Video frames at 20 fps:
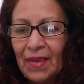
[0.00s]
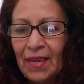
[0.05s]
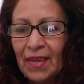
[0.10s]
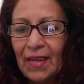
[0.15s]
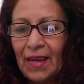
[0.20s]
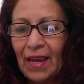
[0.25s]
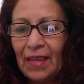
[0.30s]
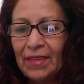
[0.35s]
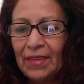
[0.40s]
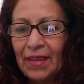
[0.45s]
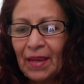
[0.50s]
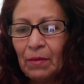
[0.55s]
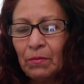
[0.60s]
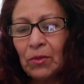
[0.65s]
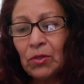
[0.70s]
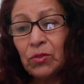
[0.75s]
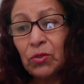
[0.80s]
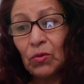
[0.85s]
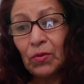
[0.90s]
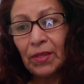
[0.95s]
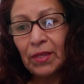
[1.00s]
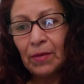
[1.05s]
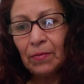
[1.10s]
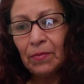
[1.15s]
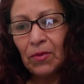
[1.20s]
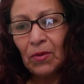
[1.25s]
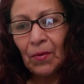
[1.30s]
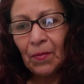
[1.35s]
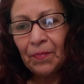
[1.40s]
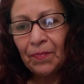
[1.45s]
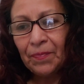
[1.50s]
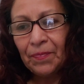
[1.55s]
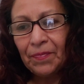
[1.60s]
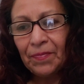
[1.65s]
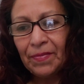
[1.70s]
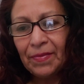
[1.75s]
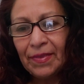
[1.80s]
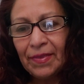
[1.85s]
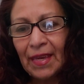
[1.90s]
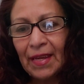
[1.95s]
Y cantamos un himno
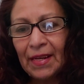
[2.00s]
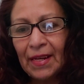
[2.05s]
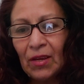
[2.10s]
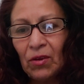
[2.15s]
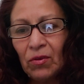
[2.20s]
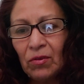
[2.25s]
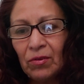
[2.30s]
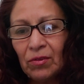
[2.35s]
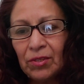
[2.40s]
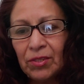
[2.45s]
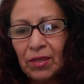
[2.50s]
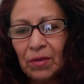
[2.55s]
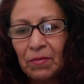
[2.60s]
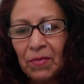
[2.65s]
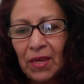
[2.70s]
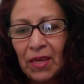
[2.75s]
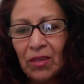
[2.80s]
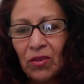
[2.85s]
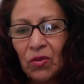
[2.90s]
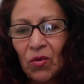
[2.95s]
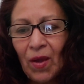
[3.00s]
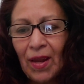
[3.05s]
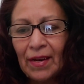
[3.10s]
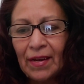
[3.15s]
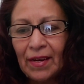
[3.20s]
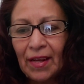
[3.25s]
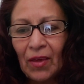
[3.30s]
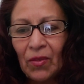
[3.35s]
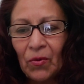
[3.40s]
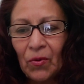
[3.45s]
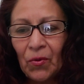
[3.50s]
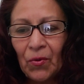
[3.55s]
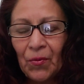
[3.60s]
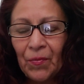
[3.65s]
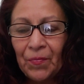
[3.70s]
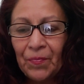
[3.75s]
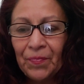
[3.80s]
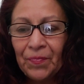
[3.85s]
de reconocimiento al Creador.